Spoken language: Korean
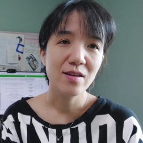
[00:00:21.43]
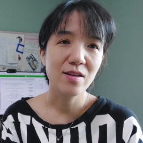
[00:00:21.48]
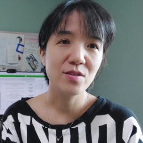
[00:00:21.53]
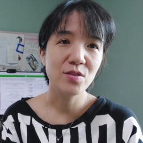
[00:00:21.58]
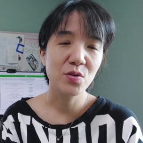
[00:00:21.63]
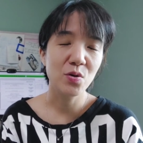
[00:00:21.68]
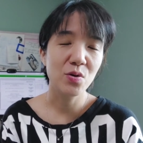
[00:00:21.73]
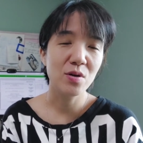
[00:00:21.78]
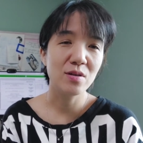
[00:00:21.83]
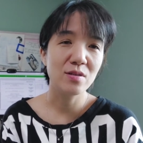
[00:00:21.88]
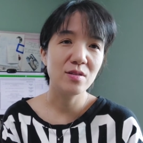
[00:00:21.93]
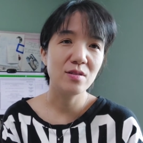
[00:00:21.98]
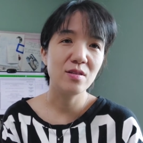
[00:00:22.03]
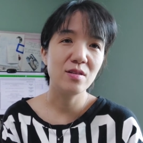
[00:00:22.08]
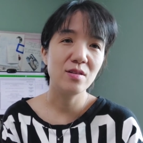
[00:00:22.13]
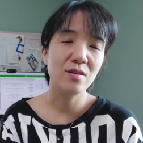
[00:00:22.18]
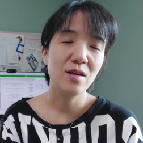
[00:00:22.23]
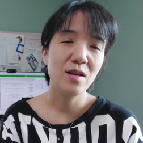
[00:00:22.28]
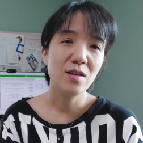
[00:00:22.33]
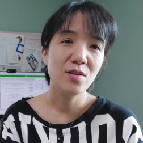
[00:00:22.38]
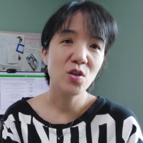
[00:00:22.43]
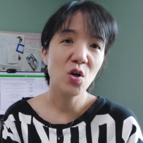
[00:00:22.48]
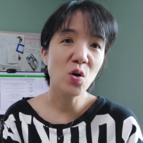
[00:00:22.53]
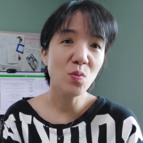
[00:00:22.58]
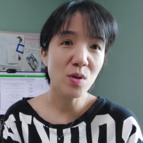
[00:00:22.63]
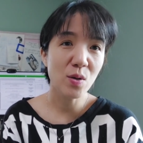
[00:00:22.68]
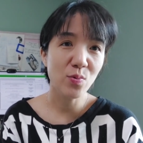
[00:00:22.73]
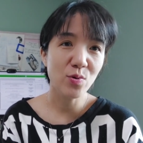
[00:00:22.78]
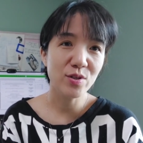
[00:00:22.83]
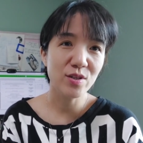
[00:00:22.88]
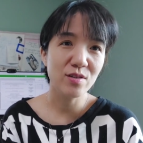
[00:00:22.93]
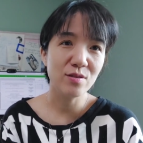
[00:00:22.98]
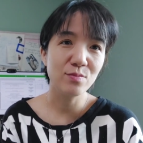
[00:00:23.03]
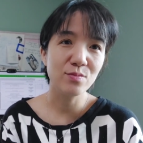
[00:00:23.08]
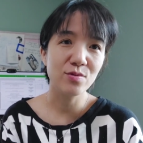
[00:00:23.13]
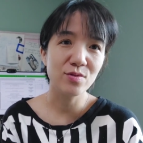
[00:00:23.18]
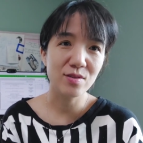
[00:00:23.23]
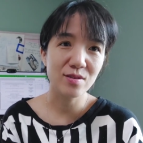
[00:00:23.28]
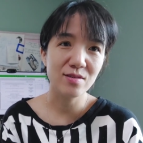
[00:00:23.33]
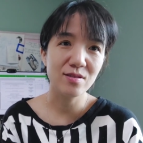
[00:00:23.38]
그래서 저와 같이 처음 해보시는
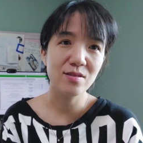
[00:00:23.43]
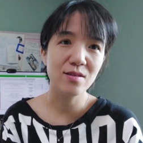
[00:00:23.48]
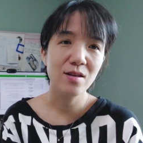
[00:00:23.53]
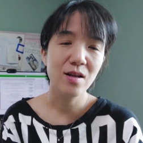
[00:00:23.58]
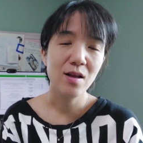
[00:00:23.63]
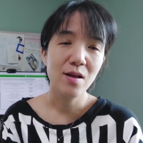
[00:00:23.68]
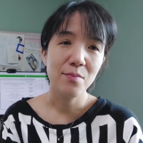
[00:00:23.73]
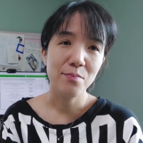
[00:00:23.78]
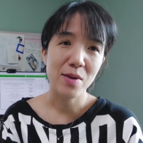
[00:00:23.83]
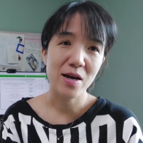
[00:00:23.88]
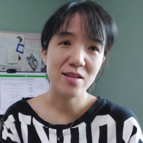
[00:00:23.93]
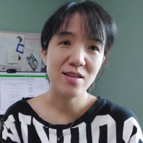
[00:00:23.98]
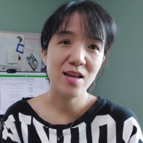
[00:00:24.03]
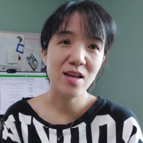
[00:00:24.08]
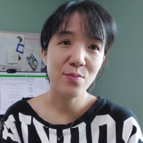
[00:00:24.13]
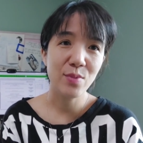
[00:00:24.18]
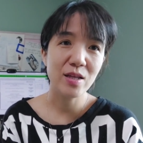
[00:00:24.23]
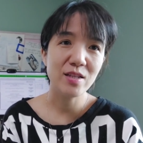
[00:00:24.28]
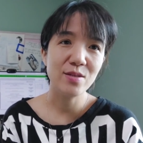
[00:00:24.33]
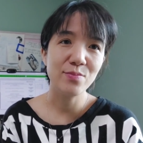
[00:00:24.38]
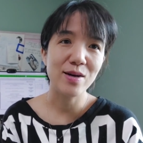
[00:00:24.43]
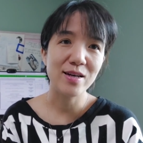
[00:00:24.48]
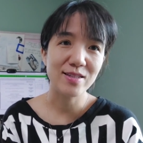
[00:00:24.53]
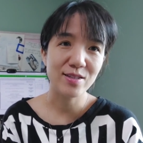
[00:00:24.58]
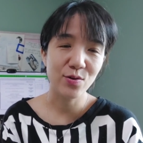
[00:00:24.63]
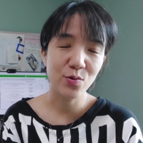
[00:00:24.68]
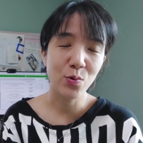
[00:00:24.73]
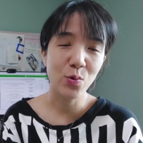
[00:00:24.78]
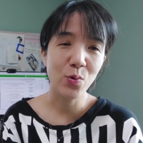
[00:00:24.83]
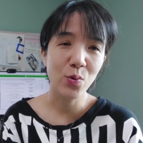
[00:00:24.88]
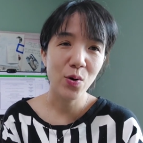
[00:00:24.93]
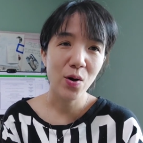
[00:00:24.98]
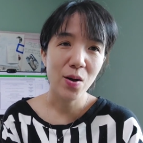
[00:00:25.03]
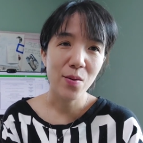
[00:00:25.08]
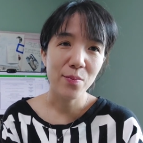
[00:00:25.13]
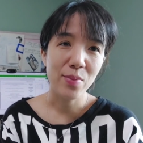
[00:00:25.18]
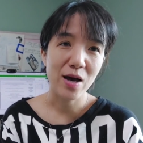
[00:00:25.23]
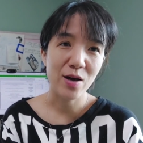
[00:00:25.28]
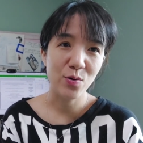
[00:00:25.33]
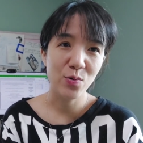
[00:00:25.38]
분들 많이 헤매지 마시고
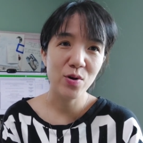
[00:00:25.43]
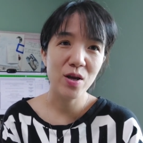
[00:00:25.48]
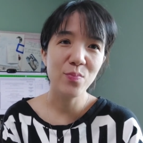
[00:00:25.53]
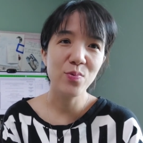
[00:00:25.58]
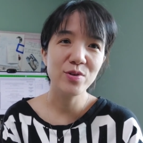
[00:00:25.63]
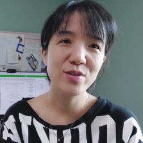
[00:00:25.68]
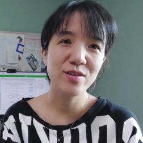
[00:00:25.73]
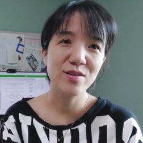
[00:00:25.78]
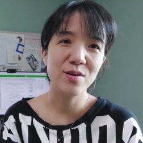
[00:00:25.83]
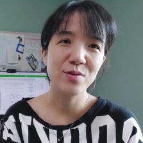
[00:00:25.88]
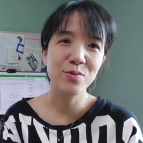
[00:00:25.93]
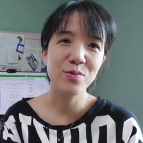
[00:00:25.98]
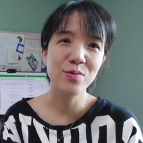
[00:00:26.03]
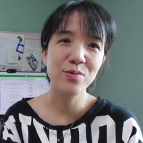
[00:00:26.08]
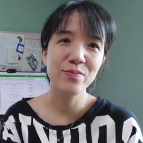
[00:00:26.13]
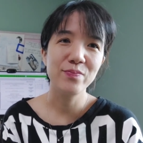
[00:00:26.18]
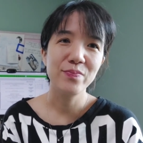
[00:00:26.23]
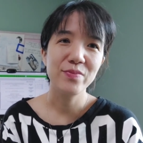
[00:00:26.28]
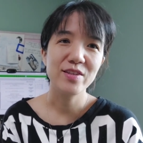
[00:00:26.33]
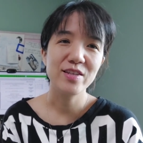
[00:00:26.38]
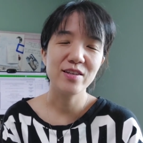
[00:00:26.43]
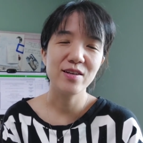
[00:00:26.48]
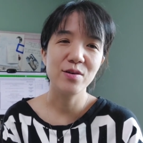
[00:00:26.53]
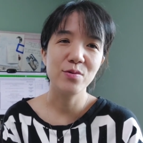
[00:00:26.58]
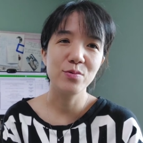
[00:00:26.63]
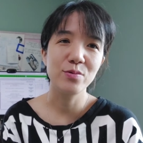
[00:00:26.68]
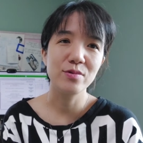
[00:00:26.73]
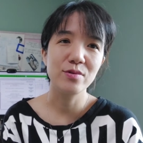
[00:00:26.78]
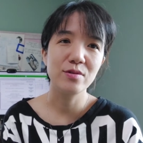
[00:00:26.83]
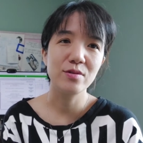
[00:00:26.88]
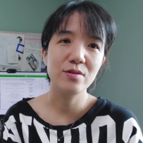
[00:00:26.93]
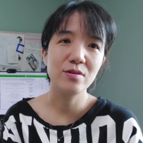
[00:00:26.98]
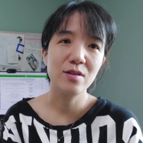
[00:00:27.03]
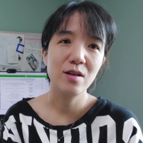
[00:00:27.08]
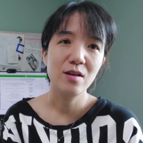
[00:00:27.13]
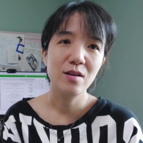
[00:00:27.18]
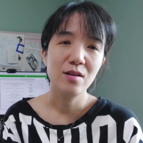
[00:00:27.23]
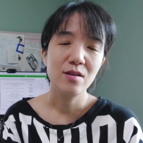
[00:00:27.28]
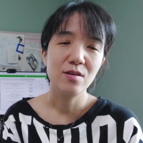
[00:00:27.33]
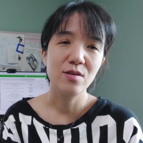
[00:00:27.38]
바로 해보시라고 제가 오늘
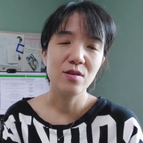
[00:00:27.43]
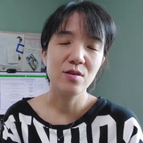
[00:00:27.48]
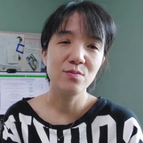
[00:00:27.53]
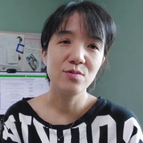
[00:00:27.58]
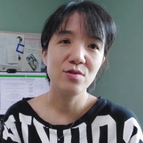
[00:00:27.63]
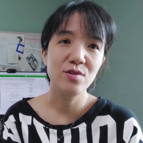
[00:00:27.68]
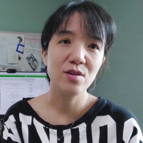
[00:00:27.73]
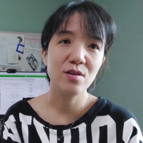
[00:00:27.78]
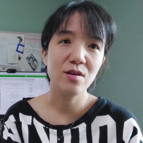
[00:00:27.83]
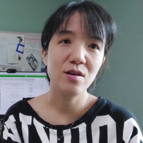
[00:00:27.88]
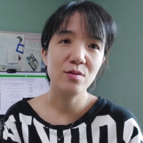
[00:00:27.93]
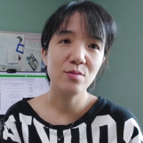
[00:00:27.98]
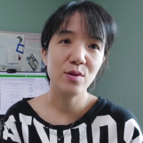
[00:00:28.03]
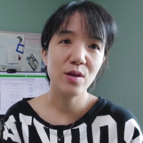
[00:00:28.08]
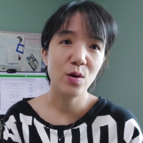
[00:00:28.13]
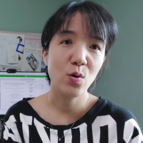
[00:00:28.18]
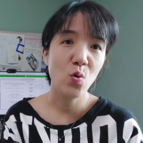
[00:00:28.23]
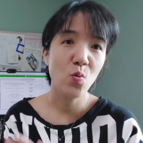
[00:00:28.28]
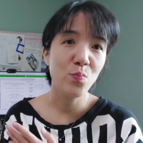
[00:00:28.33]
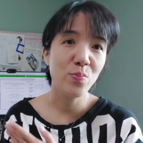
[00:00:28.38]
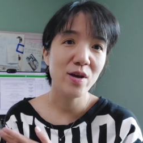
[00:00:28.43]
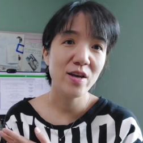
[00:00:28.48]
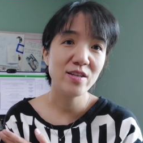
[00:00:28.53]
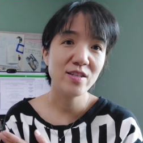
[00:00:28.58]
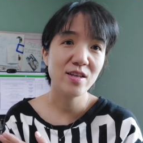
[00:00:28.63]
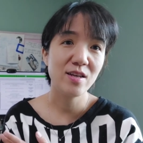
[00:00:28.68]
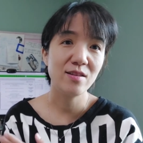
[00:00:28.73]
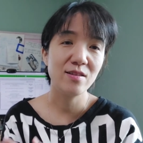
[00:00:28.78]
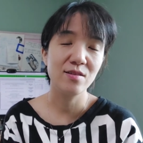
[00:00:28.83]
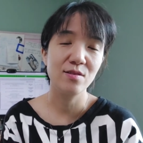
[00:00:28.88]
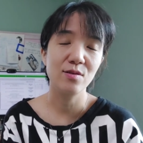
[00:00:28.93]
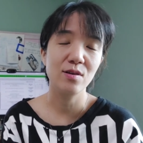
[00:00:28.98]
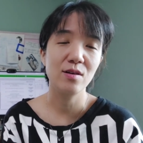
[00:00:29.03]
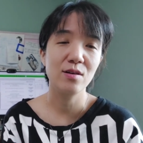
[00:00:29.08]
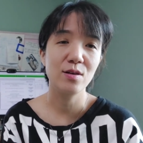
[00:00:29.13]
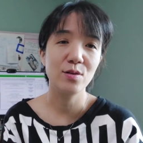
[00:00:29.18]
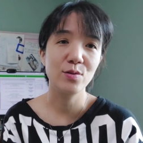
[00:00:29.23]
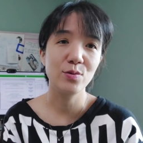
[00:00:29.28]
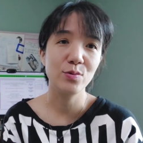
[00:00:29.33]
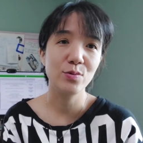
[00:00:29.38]
여러분들과 함께 홈페이지에
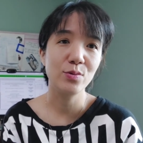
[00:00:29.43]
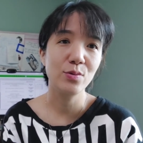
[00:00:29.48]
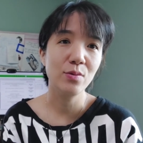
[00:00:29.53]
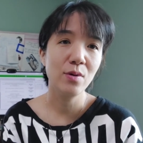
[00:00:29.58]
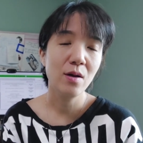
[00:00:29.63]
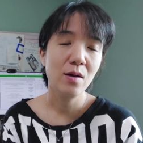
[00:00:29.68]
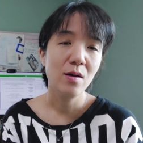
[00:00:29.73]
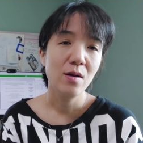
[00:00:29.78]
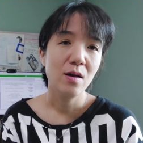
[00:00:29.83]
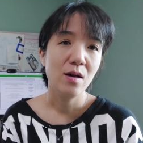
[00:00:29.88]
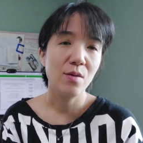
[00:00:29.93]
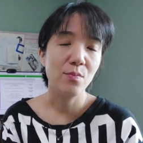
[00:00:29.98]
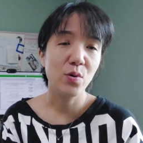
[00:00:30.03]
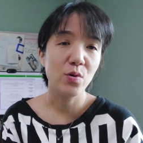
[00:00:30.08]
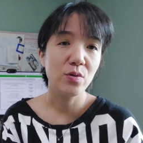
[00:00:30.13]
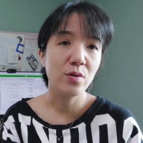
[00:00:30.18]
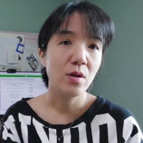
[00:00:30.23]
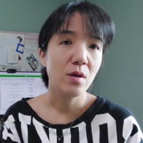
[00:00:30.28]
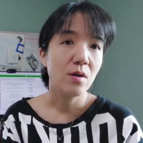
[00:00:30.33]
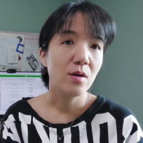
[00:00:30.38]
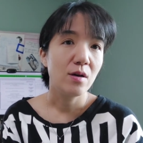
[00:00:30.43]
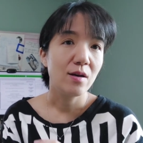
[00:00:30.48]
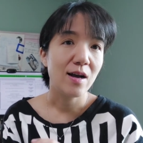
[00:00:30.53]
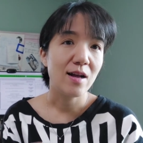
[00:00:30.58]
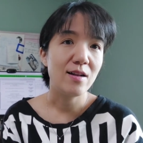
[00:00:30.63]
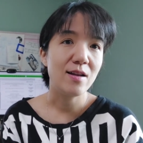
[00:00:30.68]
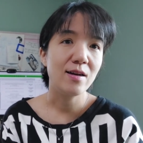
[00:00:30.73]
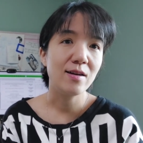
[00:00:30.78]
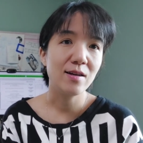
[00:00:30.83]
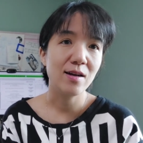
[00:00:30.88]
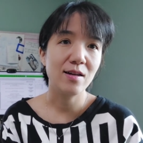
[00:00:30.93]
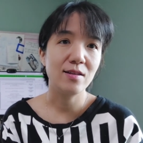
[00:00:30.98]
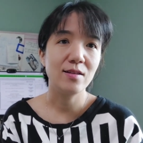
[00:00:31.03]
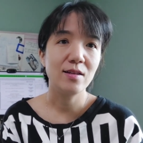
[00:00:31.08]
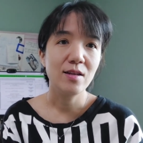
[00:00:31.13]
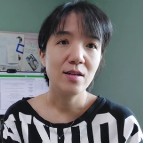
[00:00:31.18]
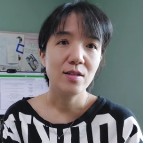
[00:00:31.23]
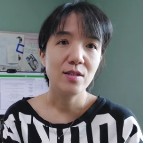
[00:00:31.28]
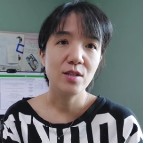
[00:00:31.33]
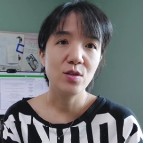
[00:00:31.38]
들어가가지고 한번
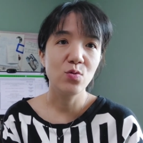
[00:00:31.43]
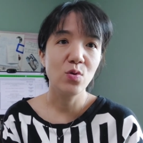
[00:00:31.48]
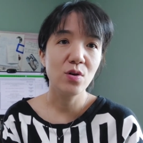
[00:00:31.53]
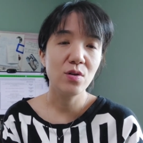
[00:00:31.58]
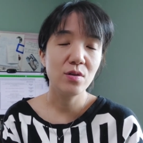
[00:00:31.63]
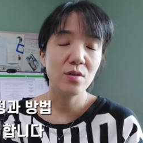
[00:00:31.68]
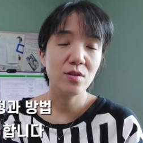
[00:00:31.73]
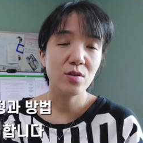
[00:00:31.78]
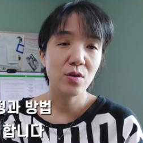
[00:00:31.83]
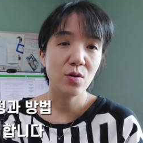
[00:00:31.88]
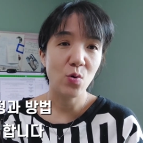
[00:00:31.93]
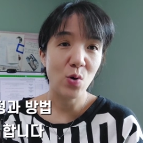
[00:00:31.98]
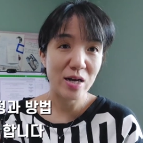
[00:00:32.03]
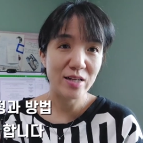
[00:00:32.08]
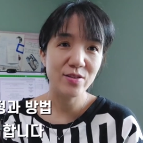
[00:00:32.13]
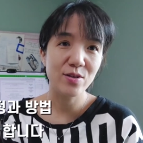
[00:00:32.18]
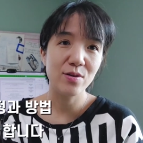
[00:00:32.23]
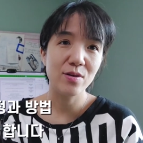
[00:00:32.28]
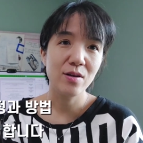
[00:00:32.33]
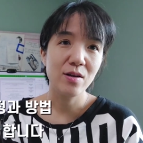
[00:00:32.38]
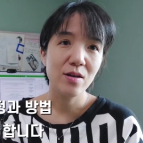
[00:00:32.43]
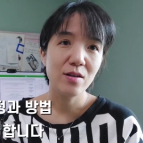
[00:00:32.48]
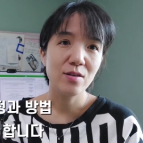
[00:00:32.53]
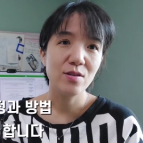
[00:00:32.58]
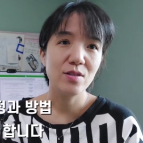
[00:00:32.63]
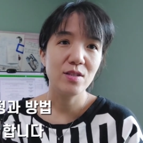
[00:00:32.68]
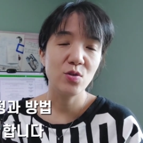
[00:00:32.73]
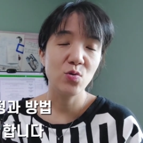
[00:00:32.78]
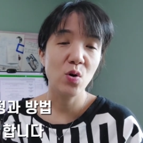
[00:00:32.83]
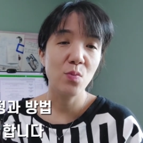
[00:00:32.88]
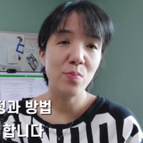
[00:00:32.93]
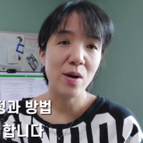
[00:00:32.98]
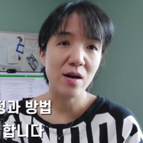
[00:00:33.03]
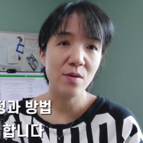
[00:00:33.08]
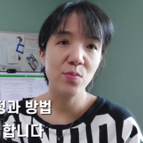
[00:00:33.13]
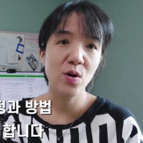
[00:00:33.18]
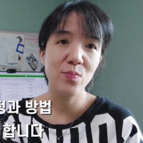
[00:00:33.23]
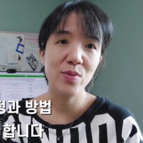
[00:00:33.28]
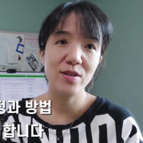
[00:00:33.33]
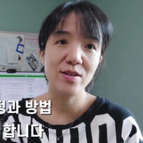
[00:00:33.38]
간략한 지원 과정, 지원
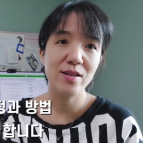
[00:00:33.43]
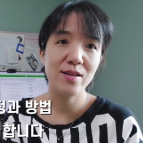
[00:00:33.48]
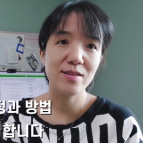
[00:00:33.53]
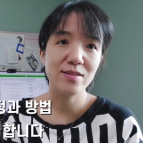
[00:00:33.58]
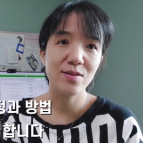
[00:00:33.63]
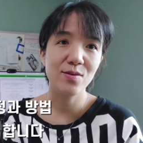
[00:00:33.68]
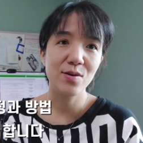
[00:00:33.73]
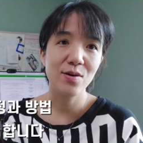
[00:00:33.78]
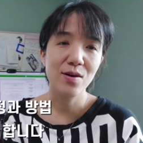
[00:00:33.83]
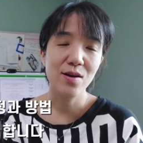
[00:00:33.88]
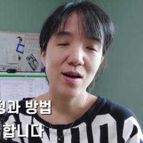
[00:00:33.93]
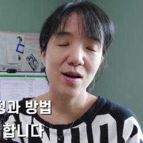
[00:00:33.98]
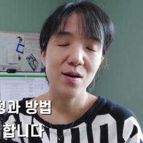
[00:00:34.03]
방법에 대해서